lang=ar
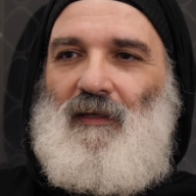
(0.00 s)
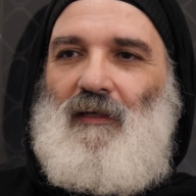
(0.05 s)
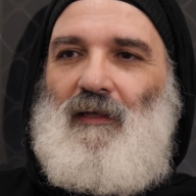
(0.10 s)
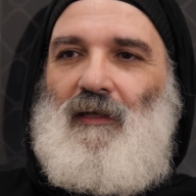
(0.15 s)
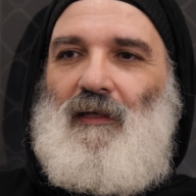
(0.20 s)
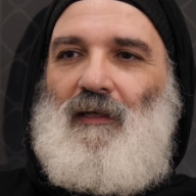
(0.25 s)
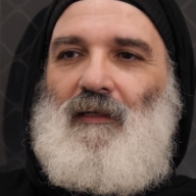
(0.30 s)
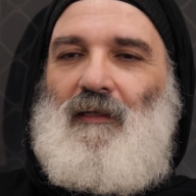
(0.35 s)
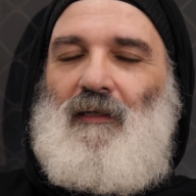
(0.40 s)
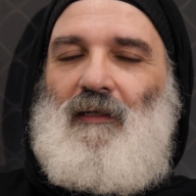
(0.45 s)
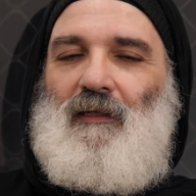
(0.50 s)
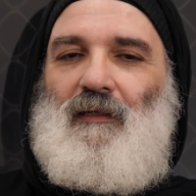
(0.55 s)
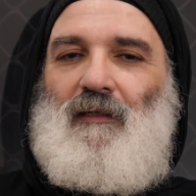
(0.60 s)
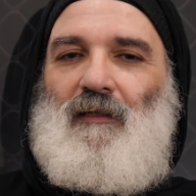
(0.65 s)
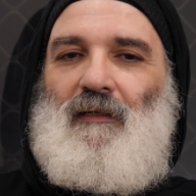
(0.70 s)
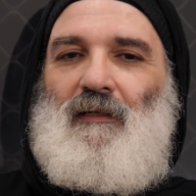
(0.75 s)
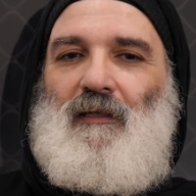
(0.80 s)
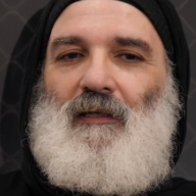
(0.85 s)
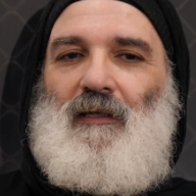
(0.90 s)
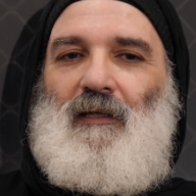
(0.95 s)
يعني
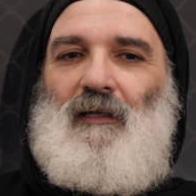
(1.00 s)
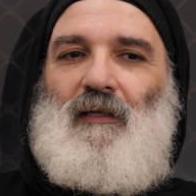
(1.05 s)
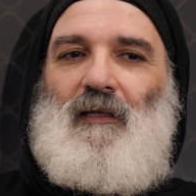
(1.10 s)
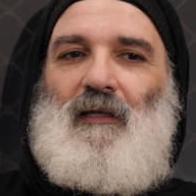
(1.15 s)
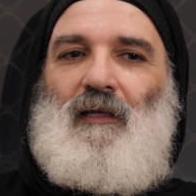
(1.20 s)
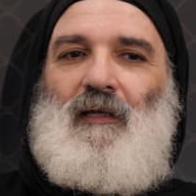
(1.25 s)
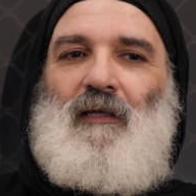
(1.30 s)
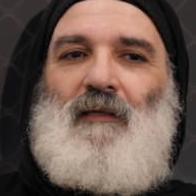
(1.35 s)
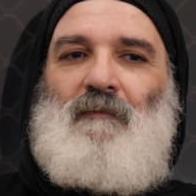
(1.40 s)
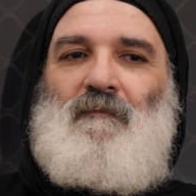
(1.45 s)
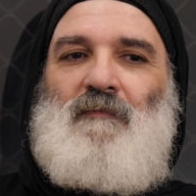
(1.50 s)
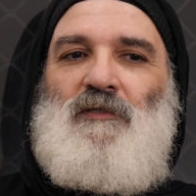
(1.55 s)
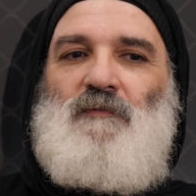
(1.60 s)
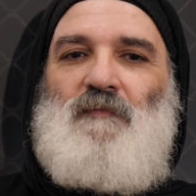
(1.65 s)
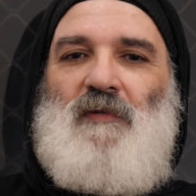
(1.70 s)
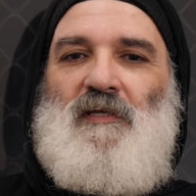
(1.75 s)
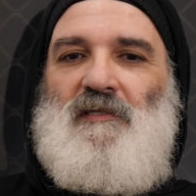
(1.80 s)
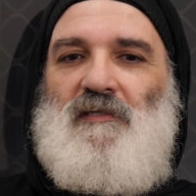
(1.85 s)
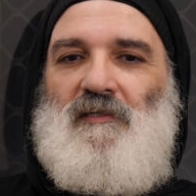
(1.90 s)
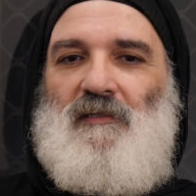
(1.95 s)
هي مش
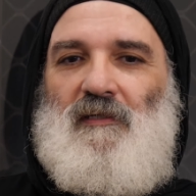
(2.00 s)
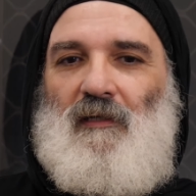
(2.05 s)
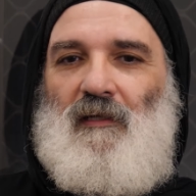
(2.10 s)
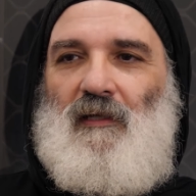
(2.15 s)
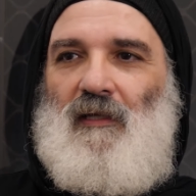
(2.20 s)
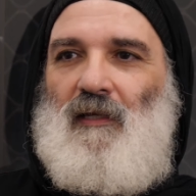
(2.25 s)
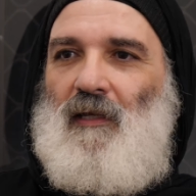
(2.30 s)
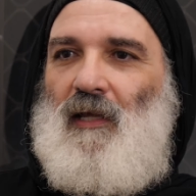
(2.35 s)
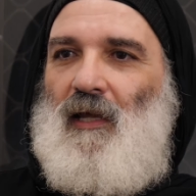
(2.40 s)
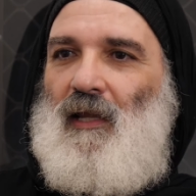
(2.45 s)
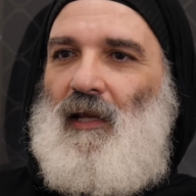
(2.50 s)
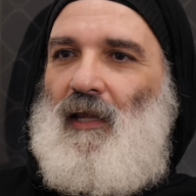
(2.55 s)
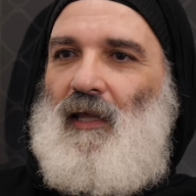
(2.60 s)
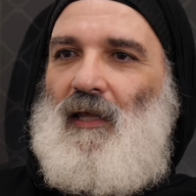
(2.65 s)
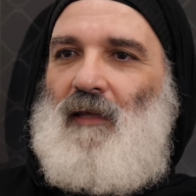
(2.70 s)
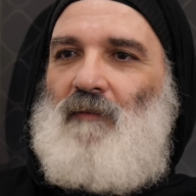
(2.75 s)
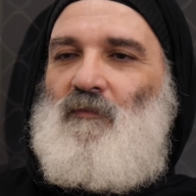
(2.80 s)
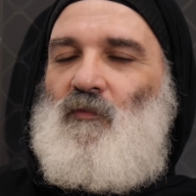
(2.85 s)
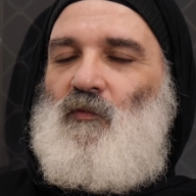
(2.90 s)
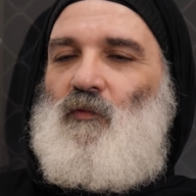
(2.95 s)
بس
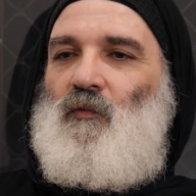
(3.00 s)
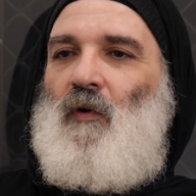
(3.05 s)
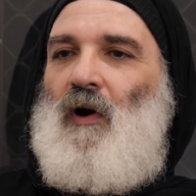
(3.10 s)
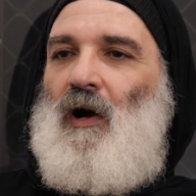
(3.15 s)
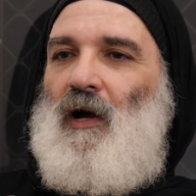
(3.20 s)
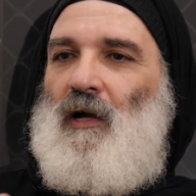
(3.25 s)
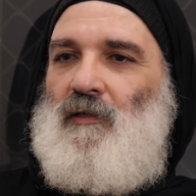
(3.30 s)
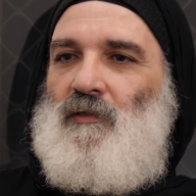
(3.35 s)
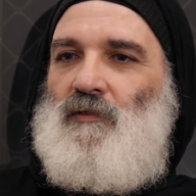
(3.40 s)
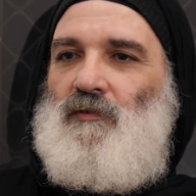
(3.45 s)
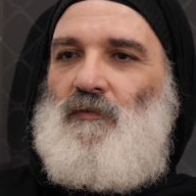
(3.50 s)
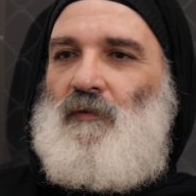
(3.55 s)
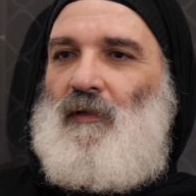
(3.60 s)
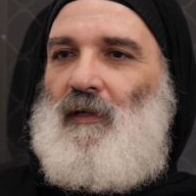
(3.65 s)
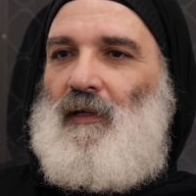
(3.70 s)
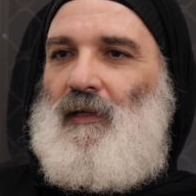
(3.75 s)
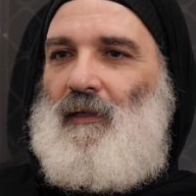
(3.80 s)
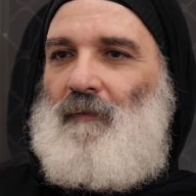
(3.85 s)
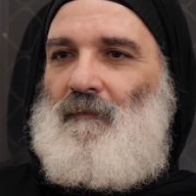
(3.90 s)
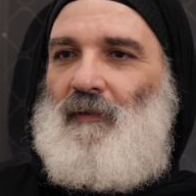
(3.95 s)
كلام وعظ
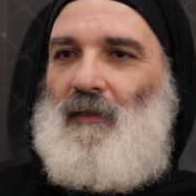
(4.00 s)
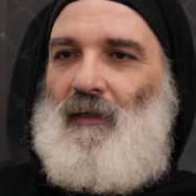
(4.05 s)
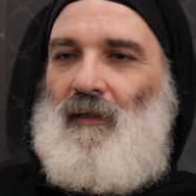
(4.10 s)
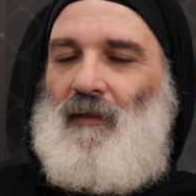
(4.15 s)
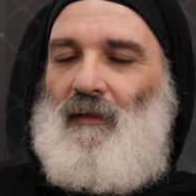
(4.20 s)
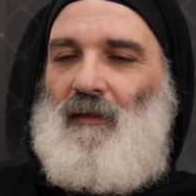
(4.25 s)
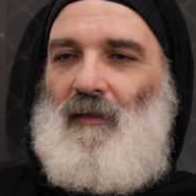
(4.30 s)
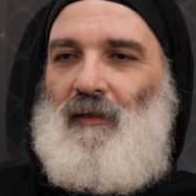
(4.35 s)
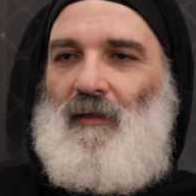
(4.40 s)
وكلام ده